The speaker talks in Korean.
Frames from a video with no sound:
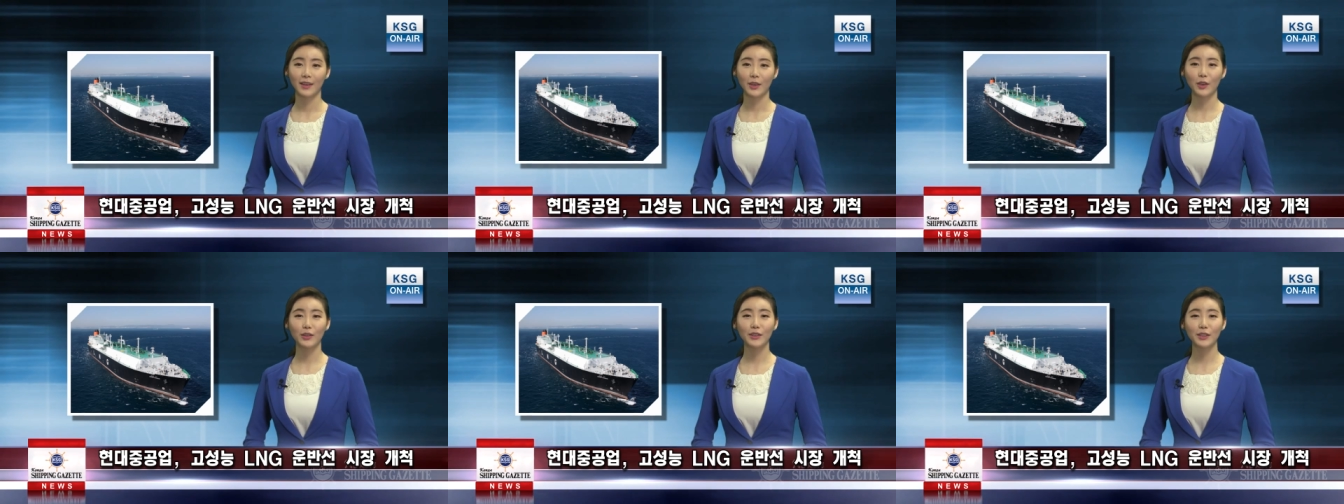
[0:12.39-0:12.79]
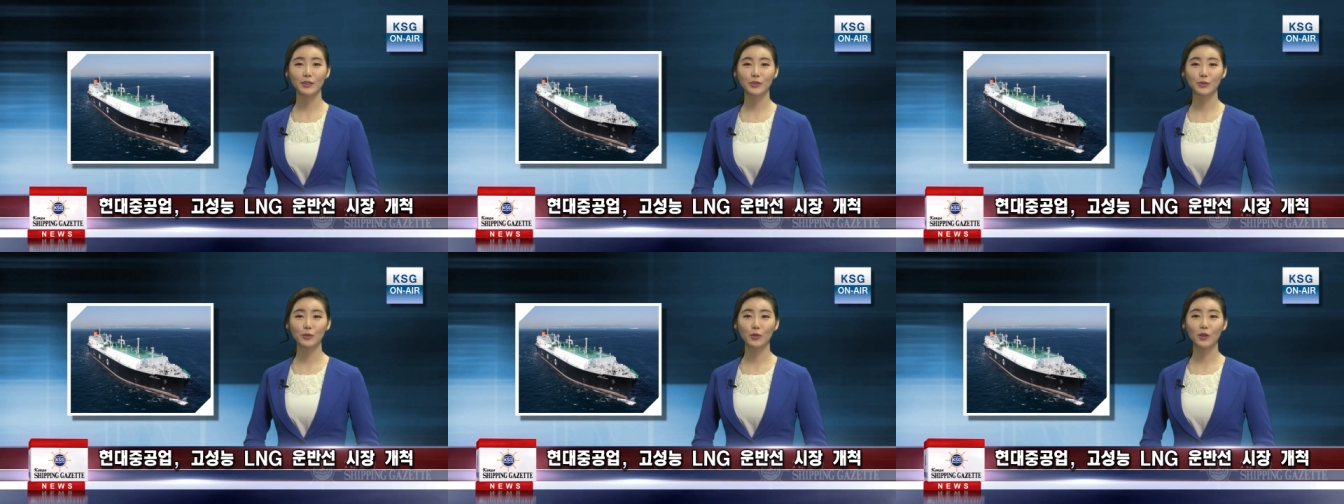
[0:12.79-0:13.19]

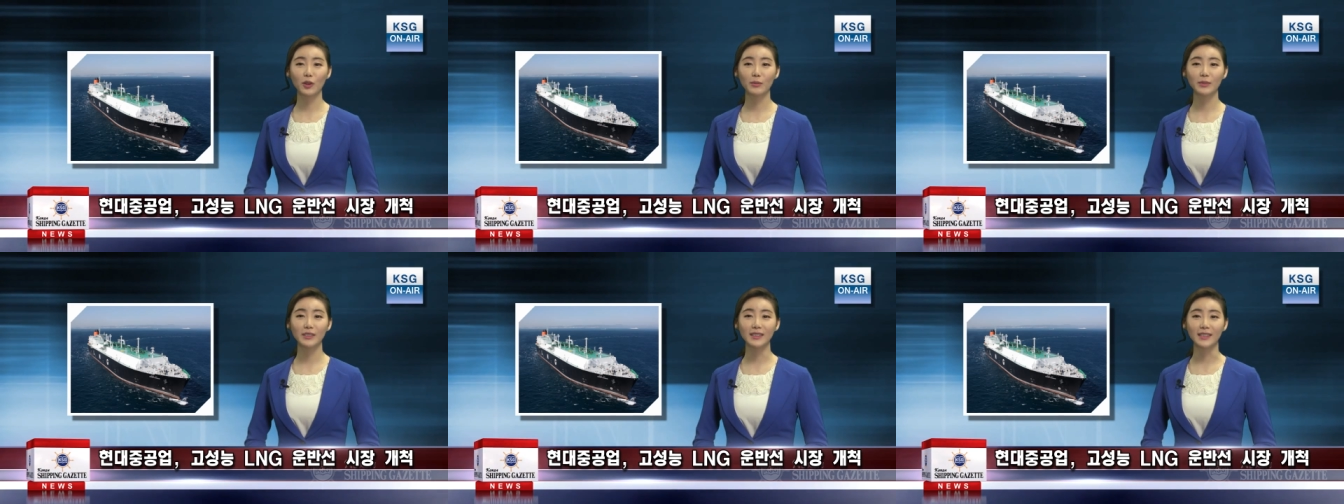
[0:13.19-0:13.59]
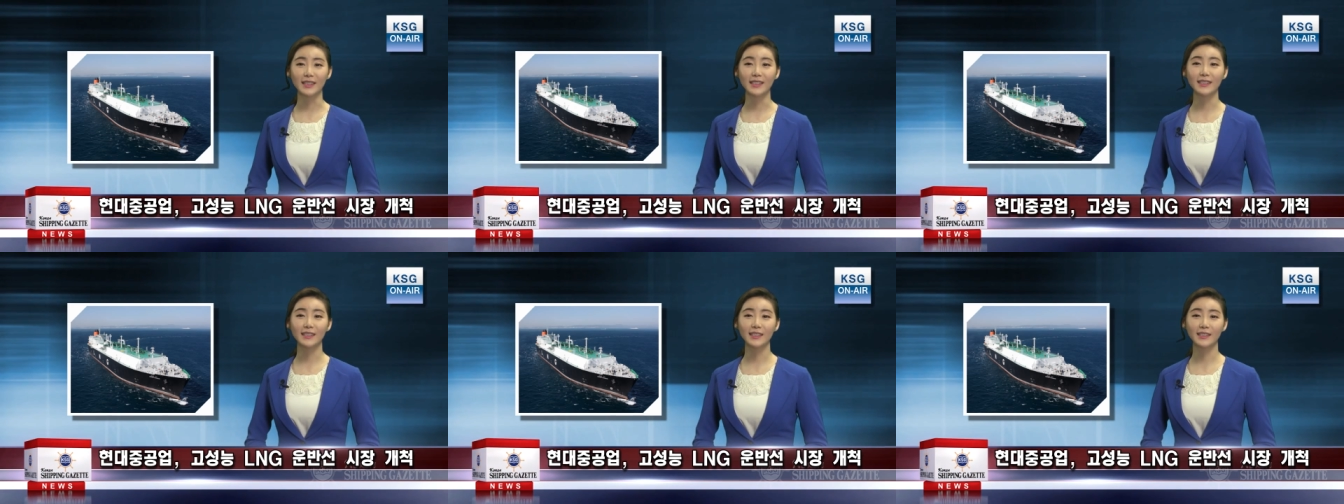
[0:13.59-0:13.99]
현대중공업은
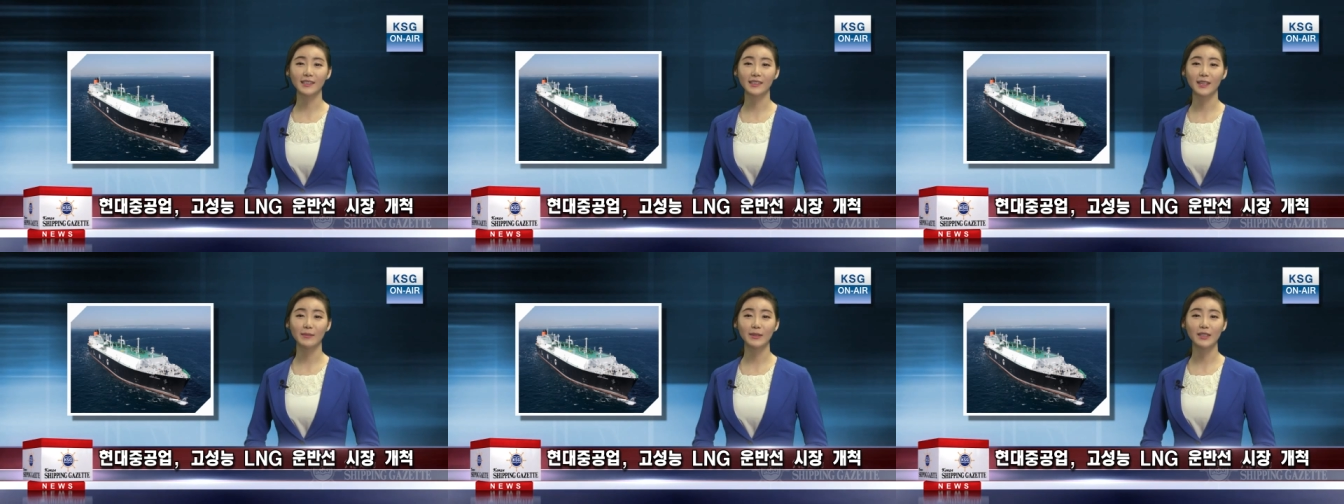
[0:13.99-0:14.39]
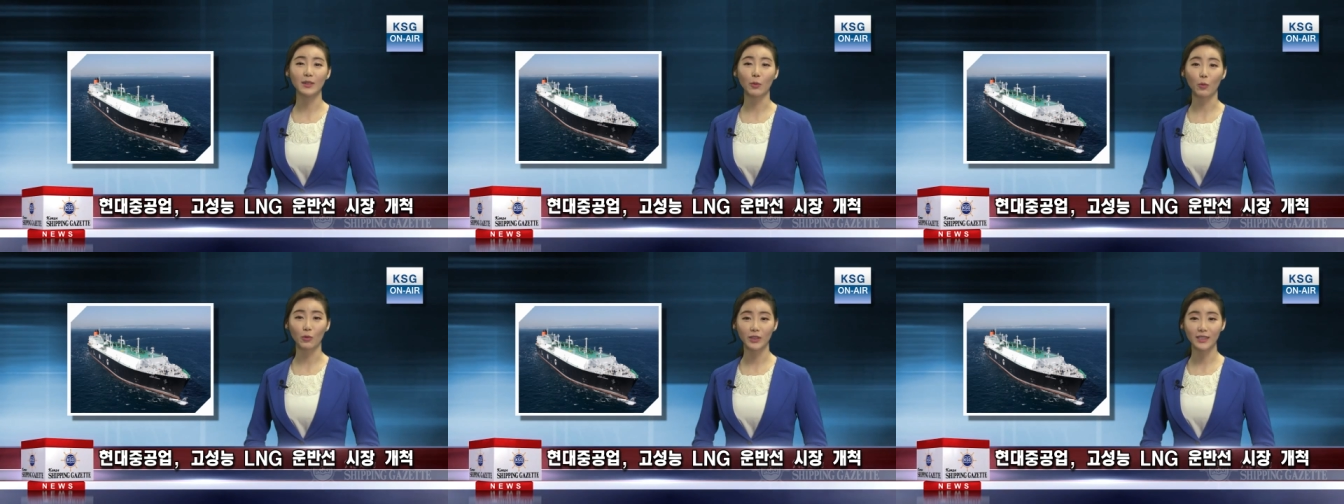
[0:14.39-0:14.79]
이
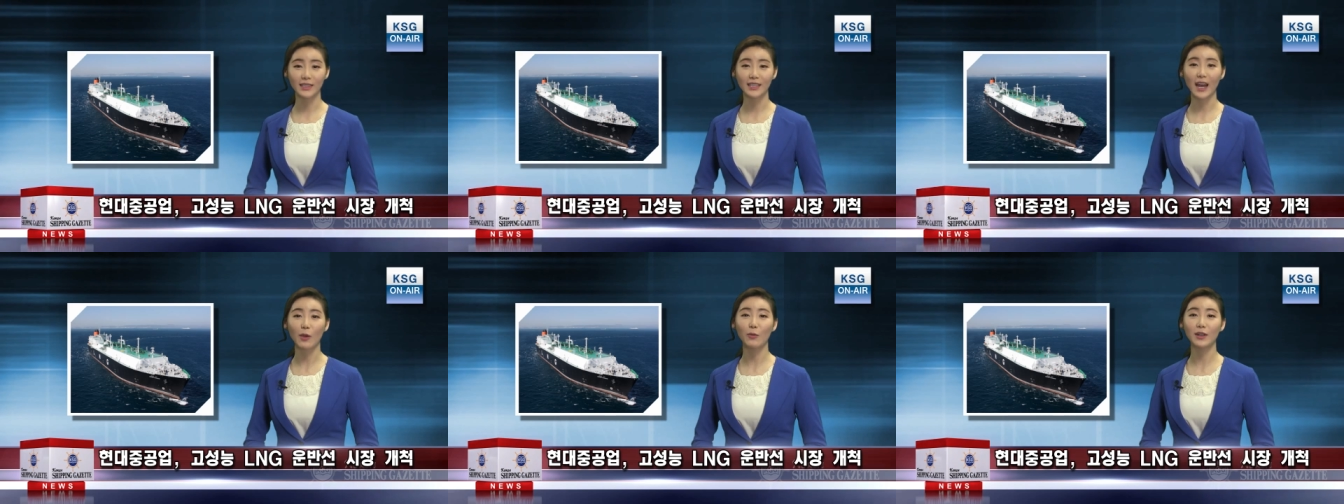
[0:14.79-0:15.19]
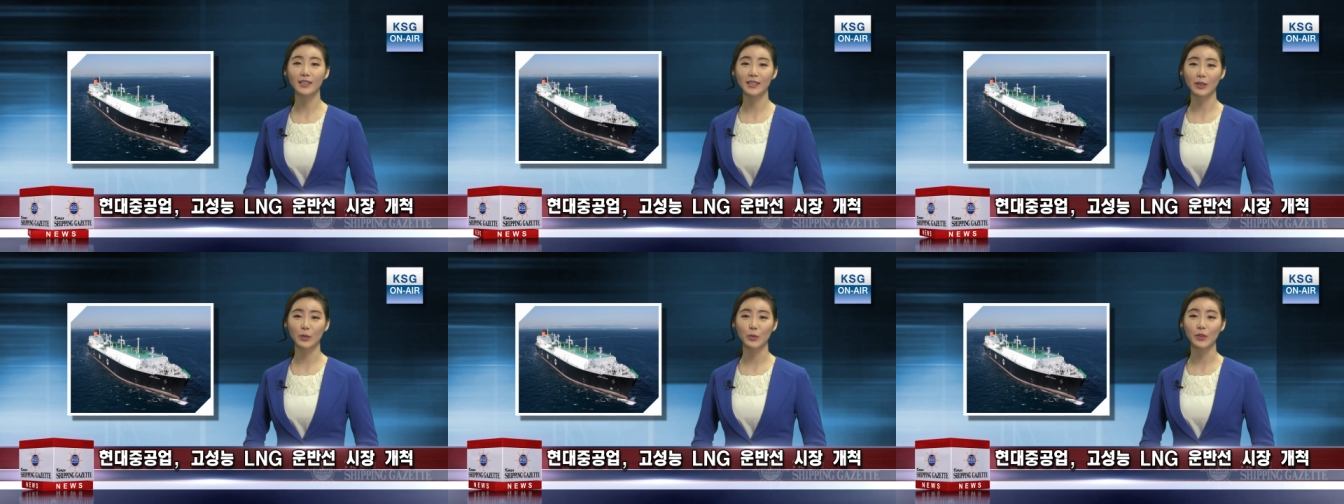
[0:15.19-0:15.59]
시스템을 오는 4월
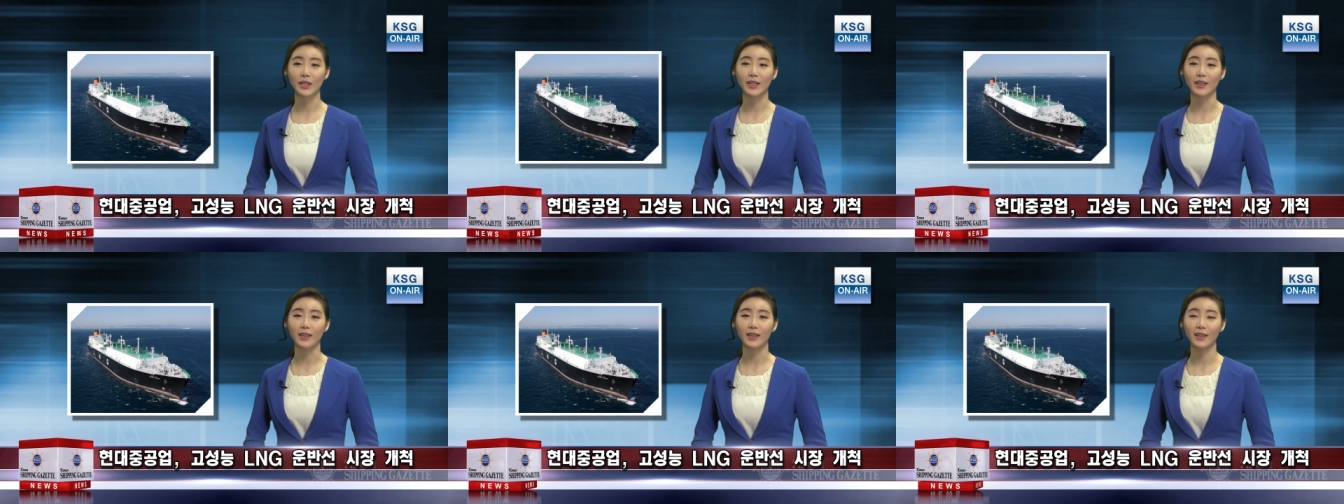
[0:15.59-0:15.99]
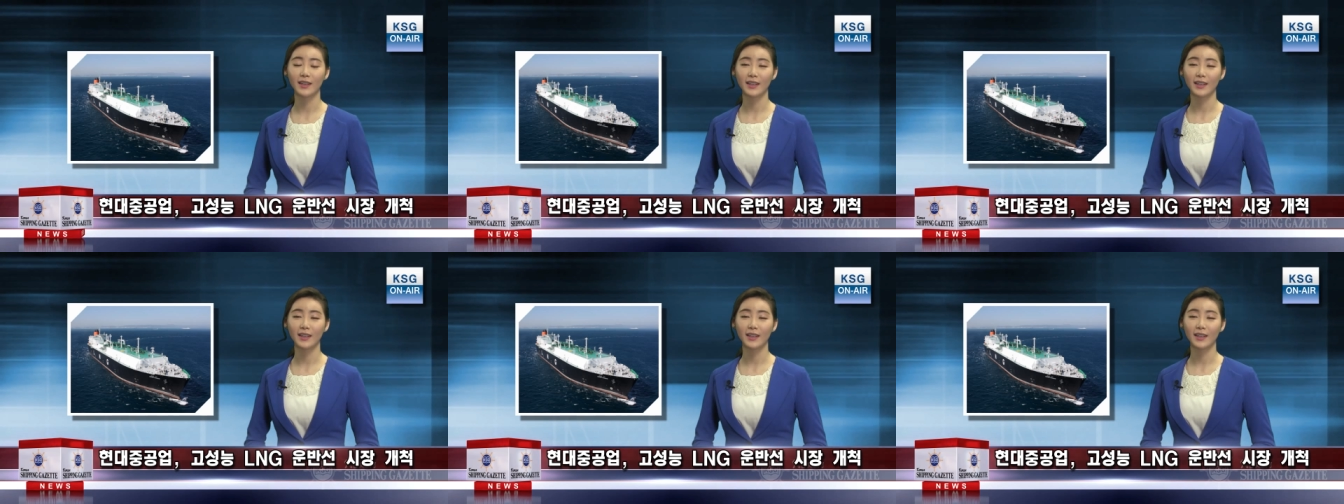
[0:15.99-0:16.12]
착공해